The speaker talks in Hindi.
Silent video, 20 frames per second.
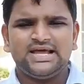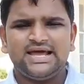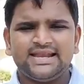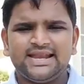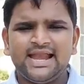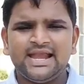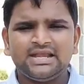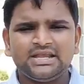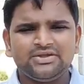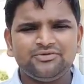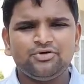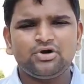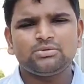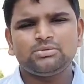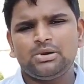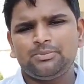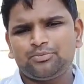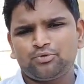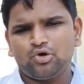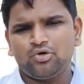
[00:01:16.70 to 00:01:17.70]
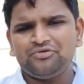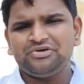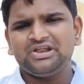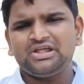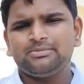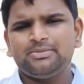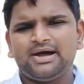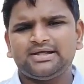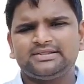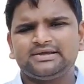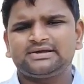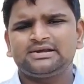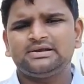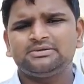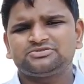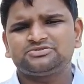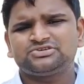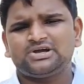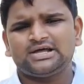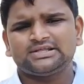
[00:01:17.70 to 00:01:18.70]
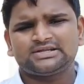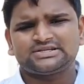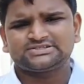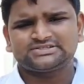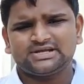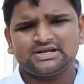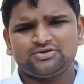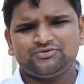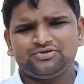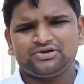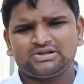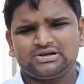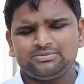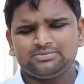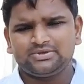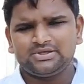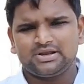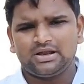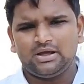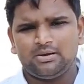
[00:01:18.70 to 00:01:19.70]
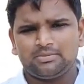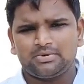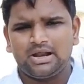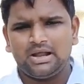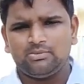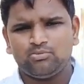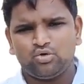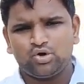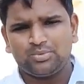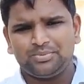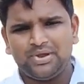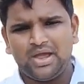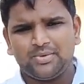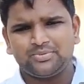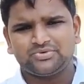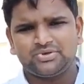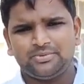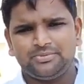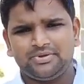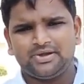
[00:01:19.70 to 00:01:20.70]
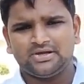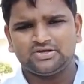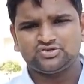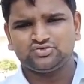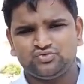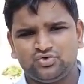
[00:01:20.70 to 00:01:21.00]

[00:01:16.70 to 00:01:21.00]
जा टीवी और प्रॉफिट की बात देखने विक्रम की राम राम और भी आप सभी का